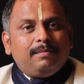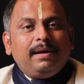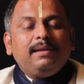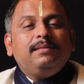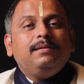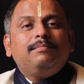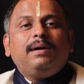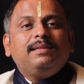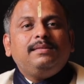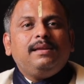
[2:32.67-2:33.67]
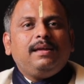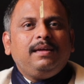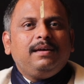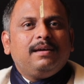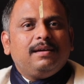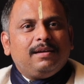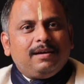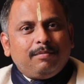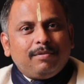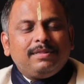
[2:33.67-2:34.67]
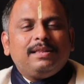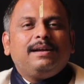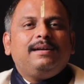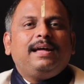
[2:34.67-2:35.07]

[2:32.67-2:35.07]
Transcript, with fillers: மருந்து மாத்திரை அப்புறம் இந்த